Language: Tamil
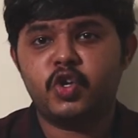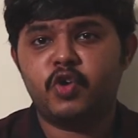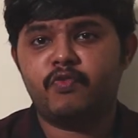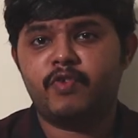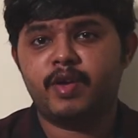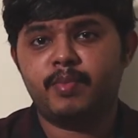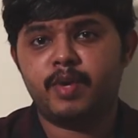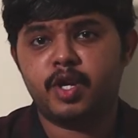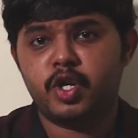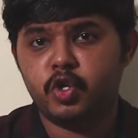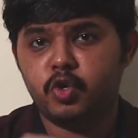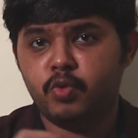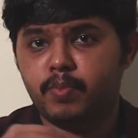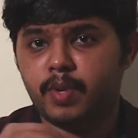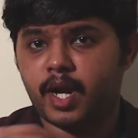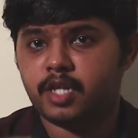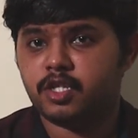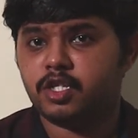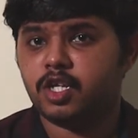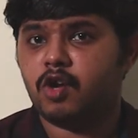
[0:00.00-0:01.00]
ஜியோ ஃபைபர் நியூ
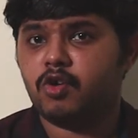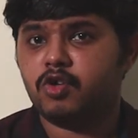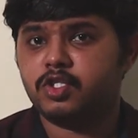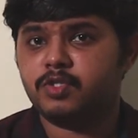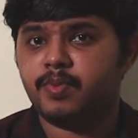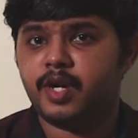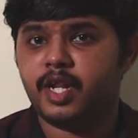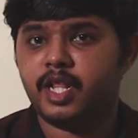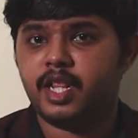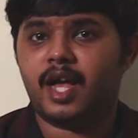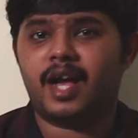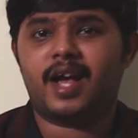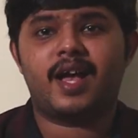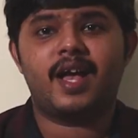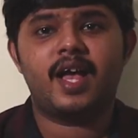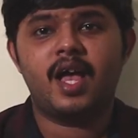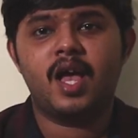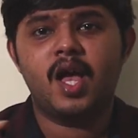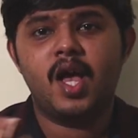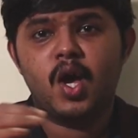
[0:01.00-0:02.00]
பிளான்ஸ்லாம் அனௌன்ஸ்
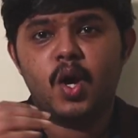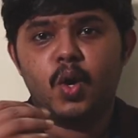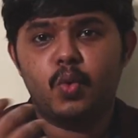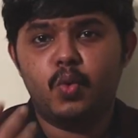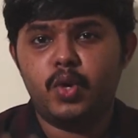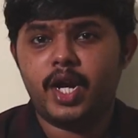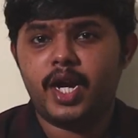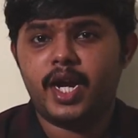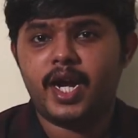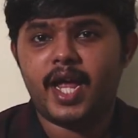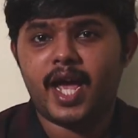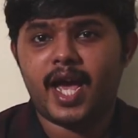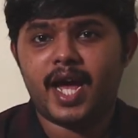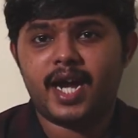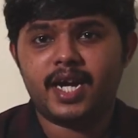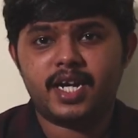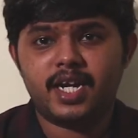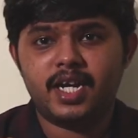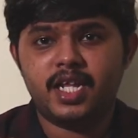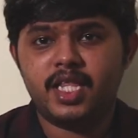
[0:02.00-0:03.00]
பண்ணியிருந்தாங்க உடனே
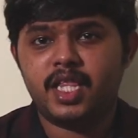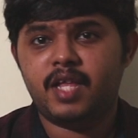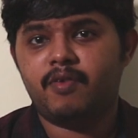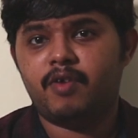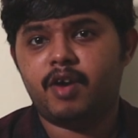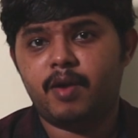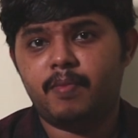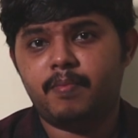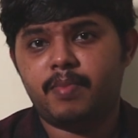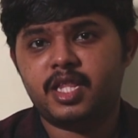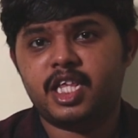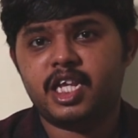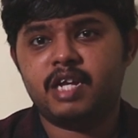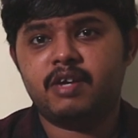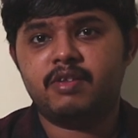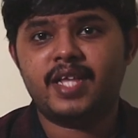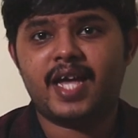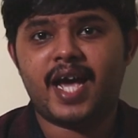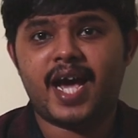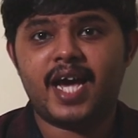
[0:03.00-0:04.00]
ஏர்டெல் இந்த வாரம்
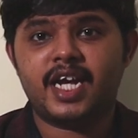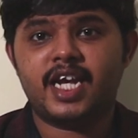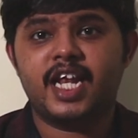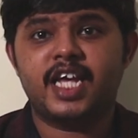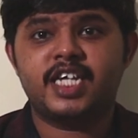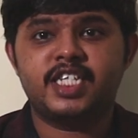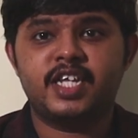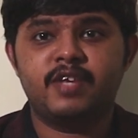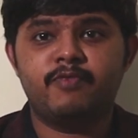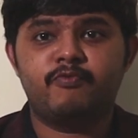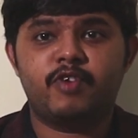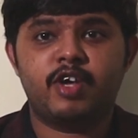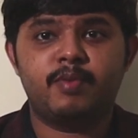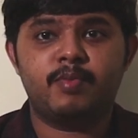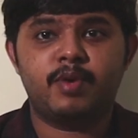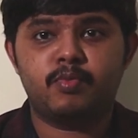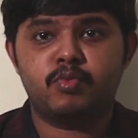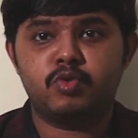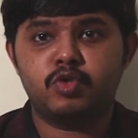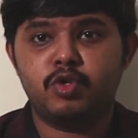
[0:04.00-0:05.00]
பார்த்தீங்கன்னா வந்து ஏர்டெல் எக்ஸ்ட்ரீம்
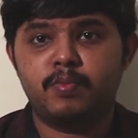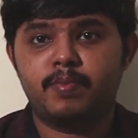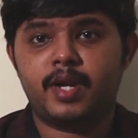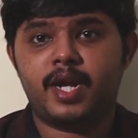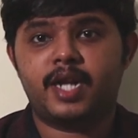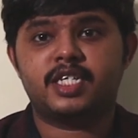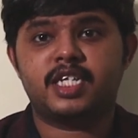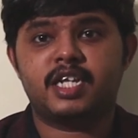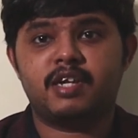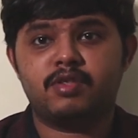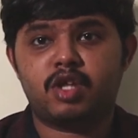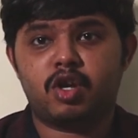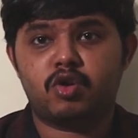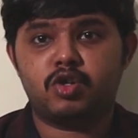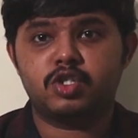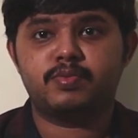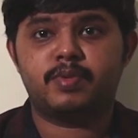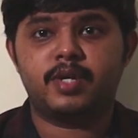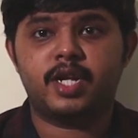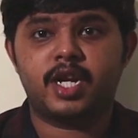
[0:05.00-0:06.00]
ஃபைபர் புது பிளான்ஸ்லாம் வந்து
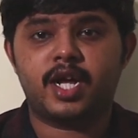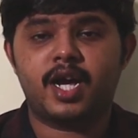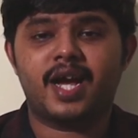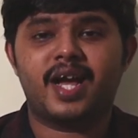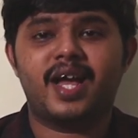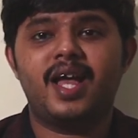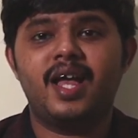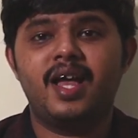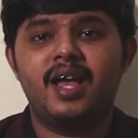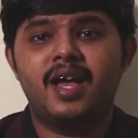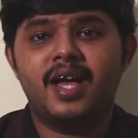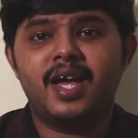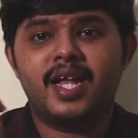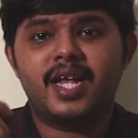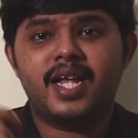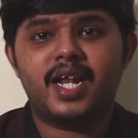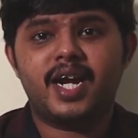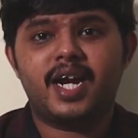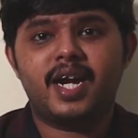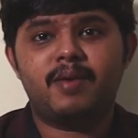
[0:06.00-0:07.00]
அனௌன்ஸ் பண்ணியிருக்காங்க
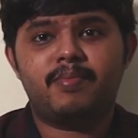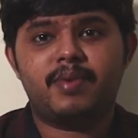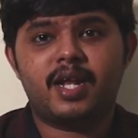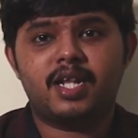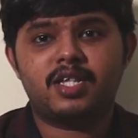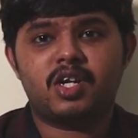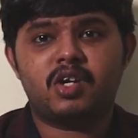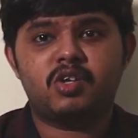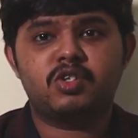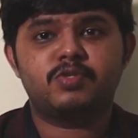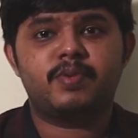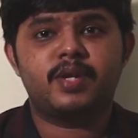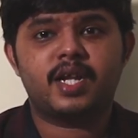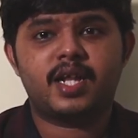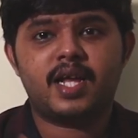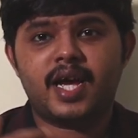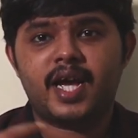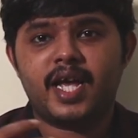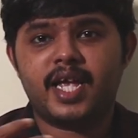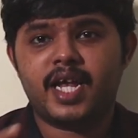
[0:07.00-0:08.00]
என்னென்ன பிளான்ஸ் அனௌன்ஸ்
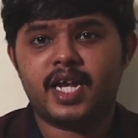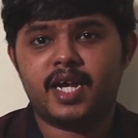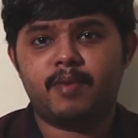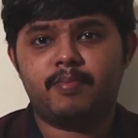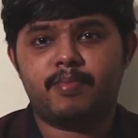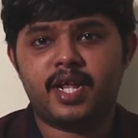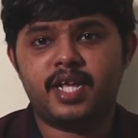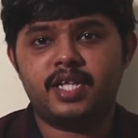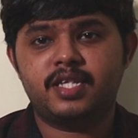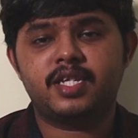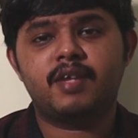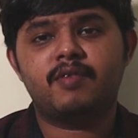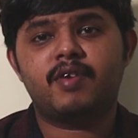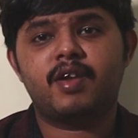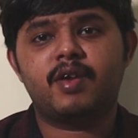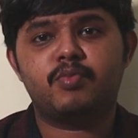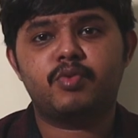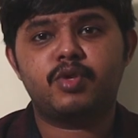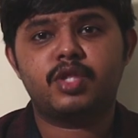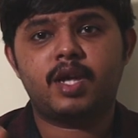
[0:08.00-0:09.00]
பண்ணியிருக்காங்க என்ன ப்ரைஸில்
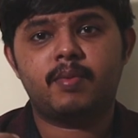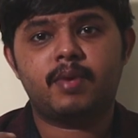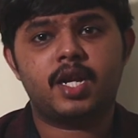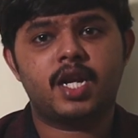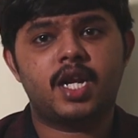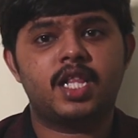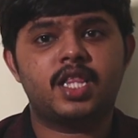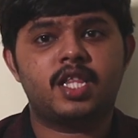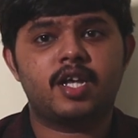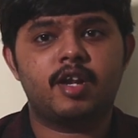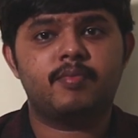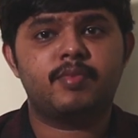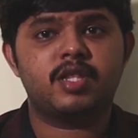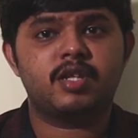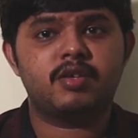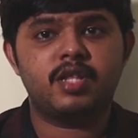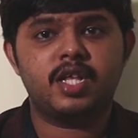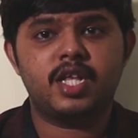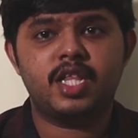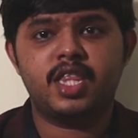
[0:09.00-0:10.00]
வரப்போகுது அப்படின்னு எல்லாம் தகவல்
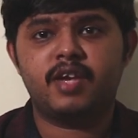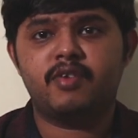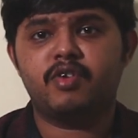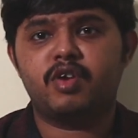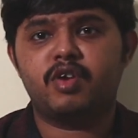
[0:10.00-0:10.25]
பற்றி வந்து இந்த